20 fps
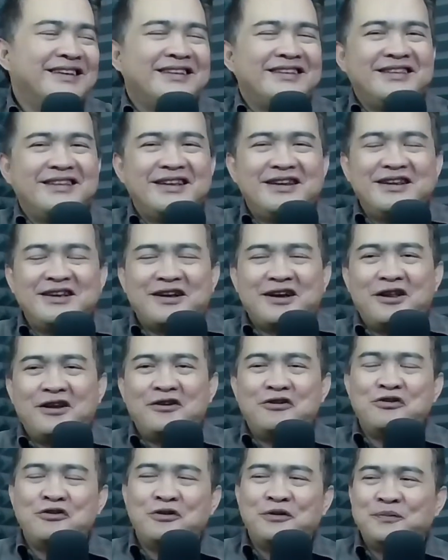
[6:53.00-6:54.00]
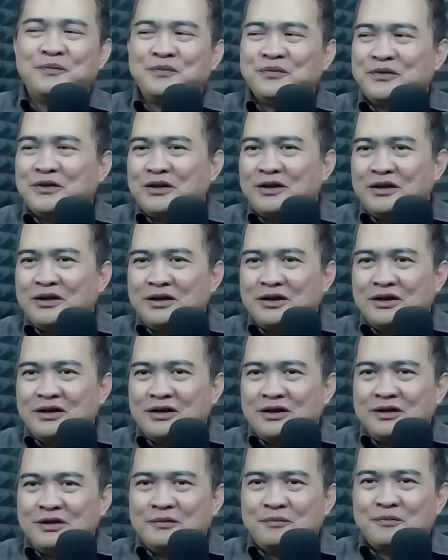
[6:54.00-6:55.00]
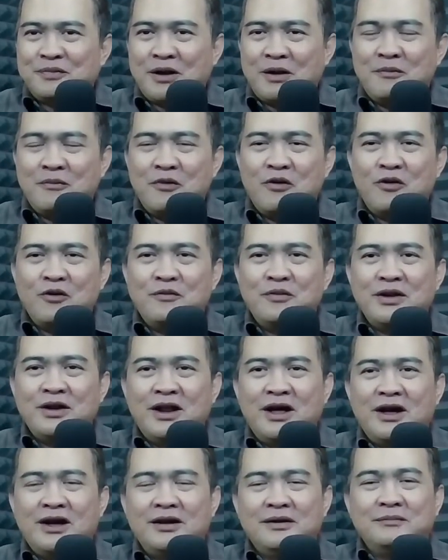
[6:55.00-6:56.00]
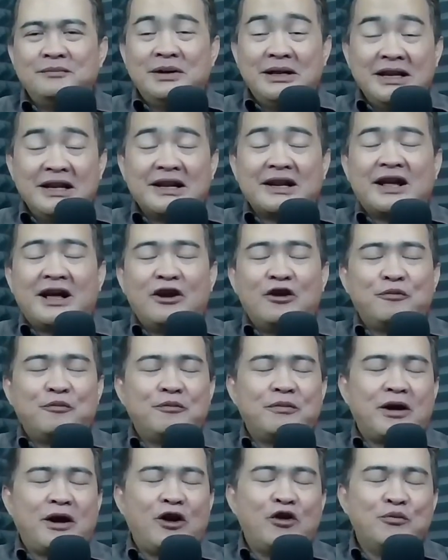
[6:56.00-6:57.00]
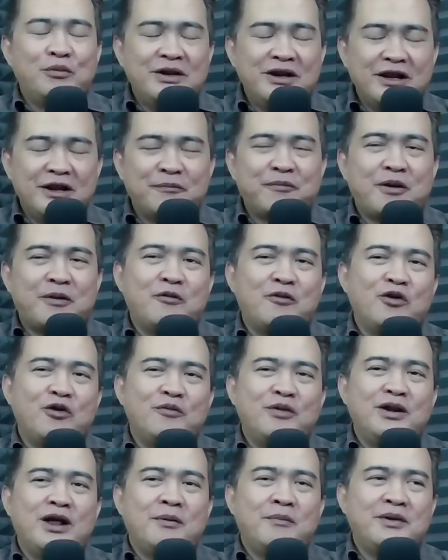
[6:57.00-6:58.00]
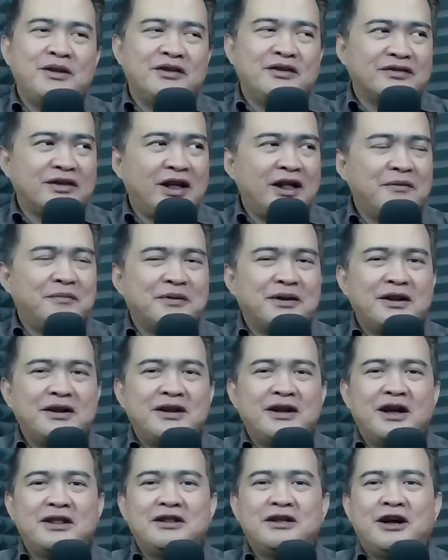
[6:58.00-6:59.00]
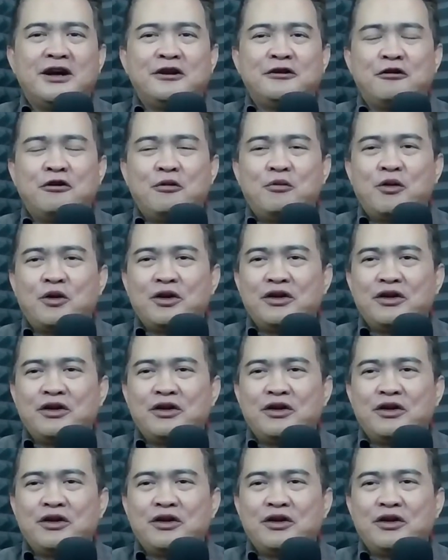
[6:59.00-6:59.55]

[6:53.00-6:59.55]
Jadi kalau Prabowo bilang benar kalau kalau benar Prabowo bilang menyesal pernah dekat dengan kelompok